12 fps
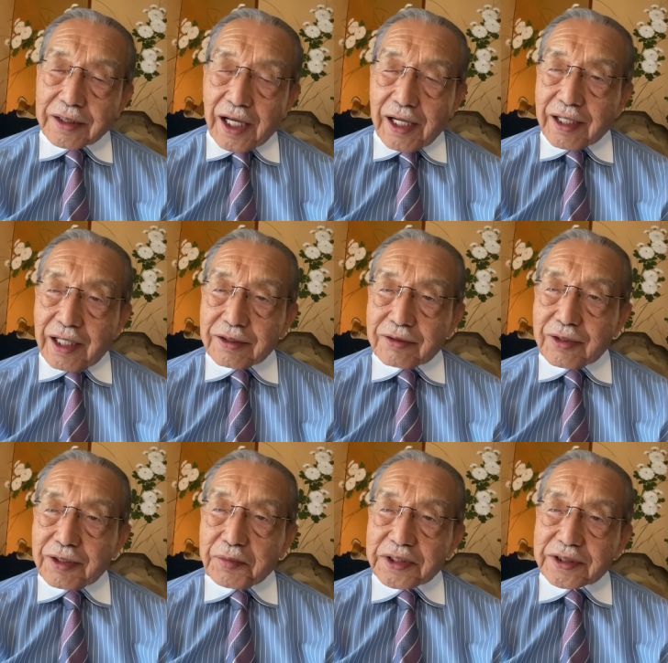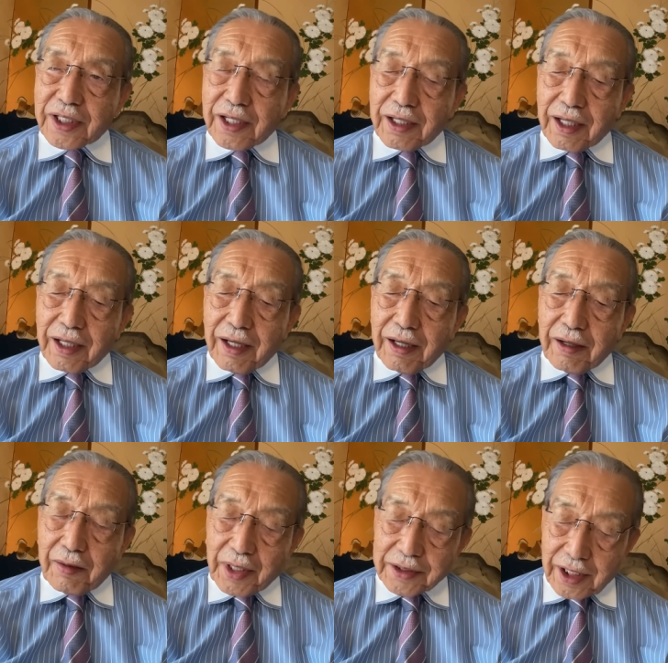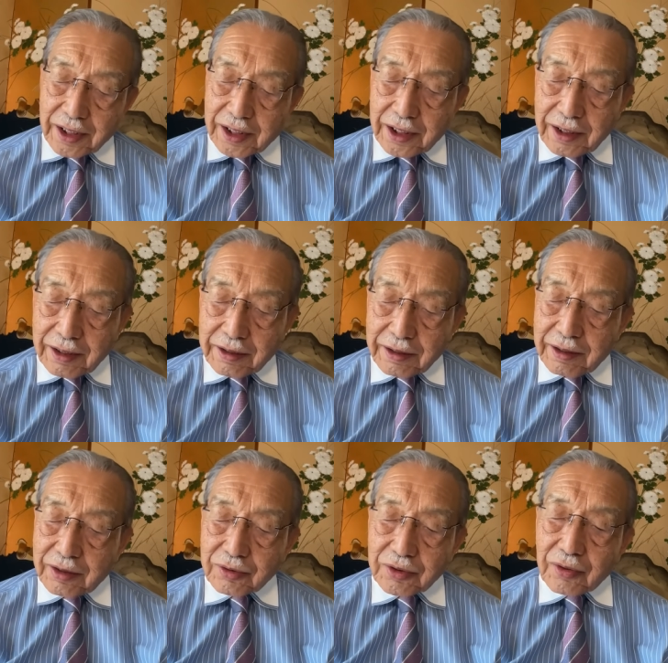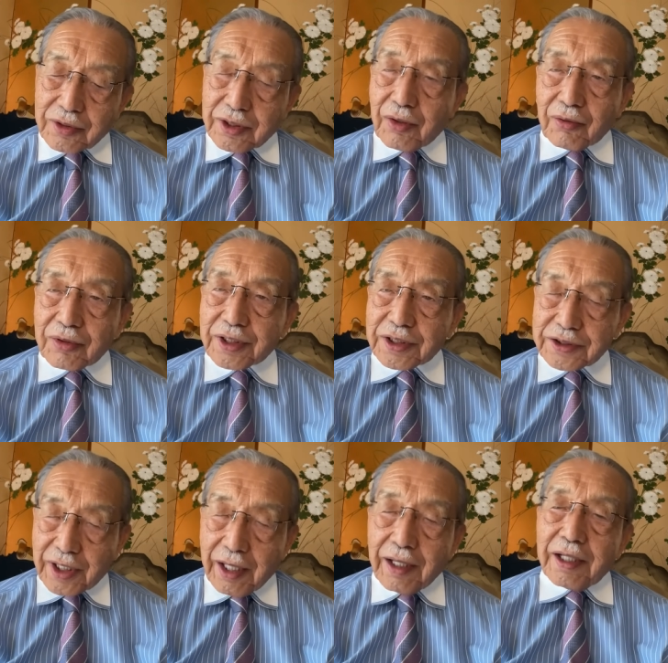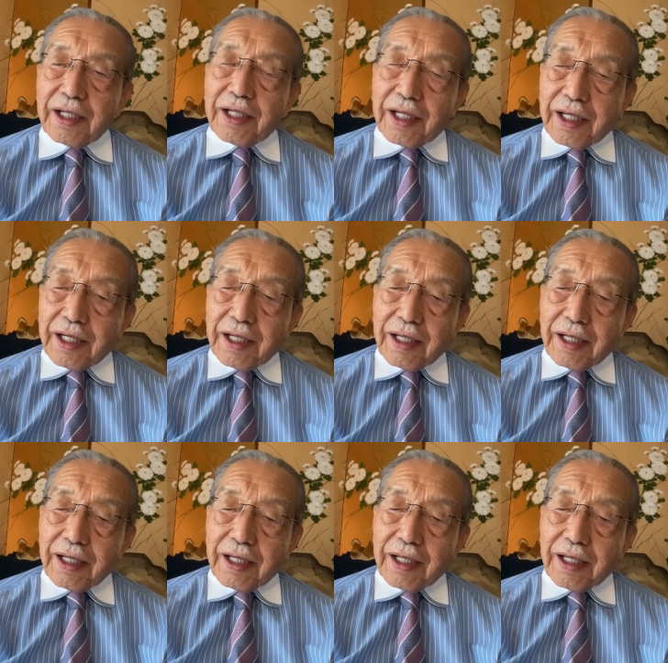短観といいまして、短期、日本の企業のですね、予